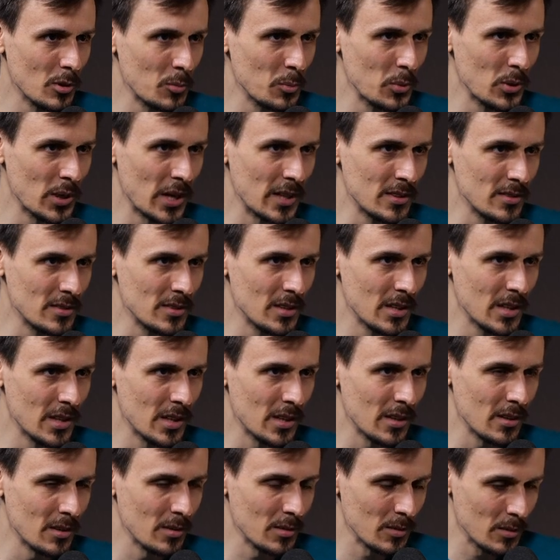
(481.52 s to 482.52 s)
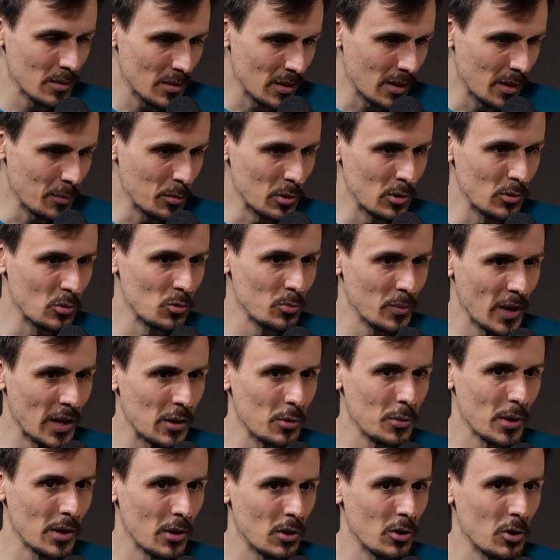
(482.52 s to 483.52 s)
korporację, jakby
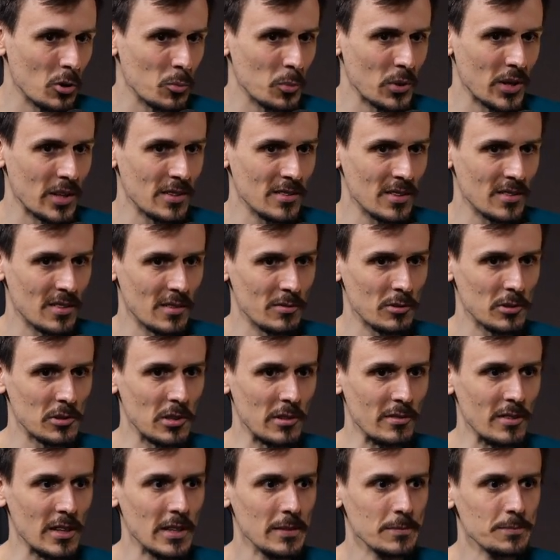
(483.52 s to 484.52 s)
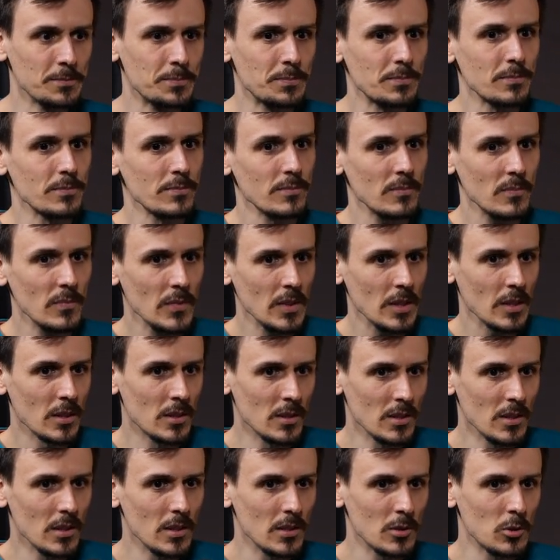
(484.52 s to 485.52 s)
rozumianą jako korporacja zawodowa,
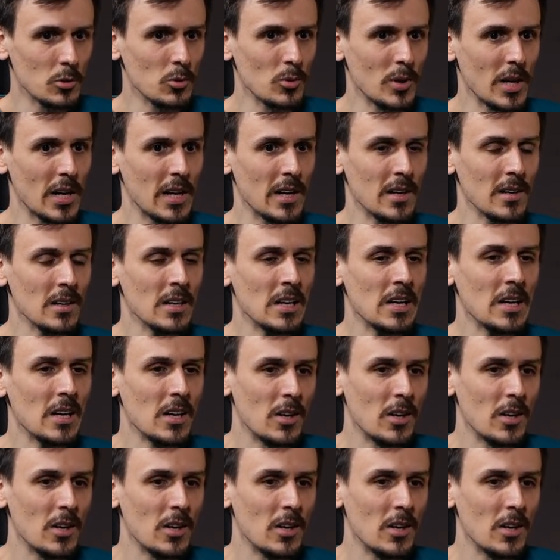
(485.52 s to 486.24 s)
E, która